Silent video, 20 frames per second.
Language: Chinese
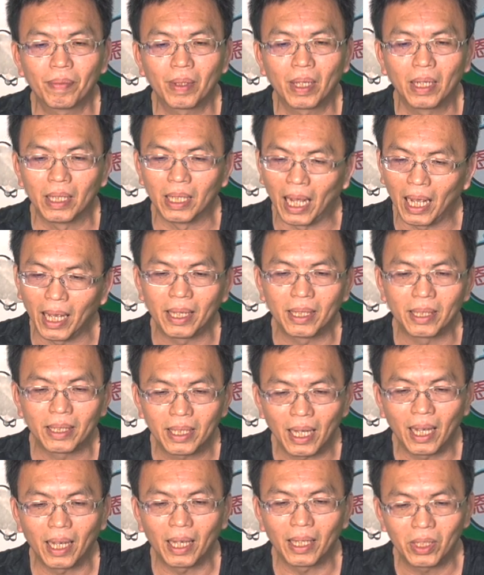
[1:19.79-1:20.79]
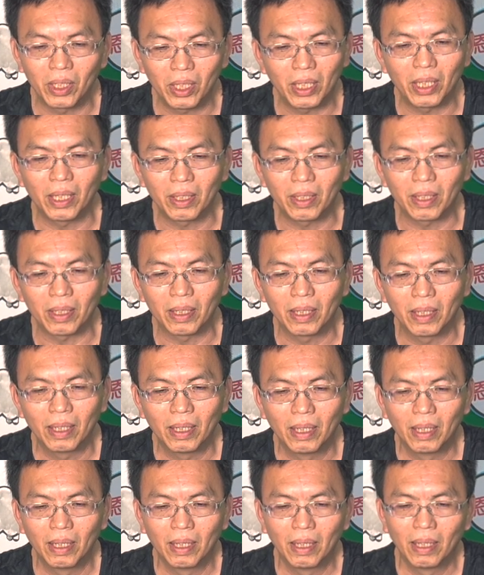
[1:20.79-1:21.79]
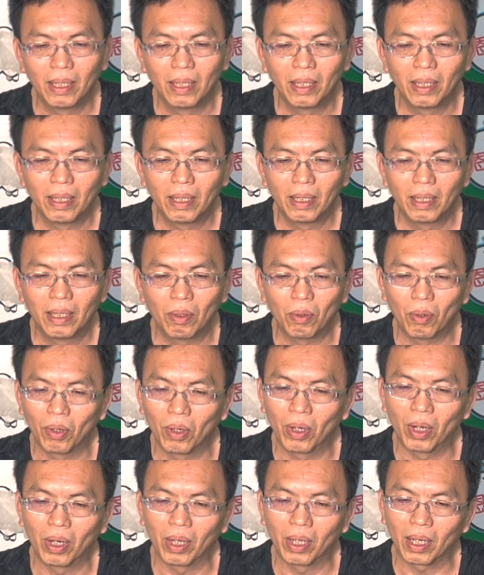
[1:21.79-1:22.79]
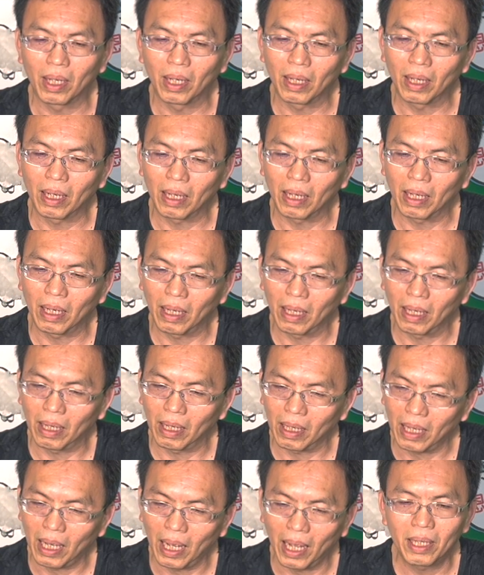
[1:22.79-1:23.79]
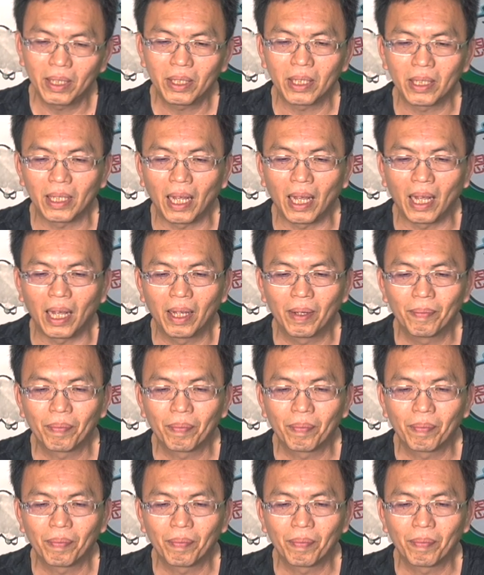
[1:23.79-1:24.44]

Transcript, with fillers: 乃在妻子。我开始啊，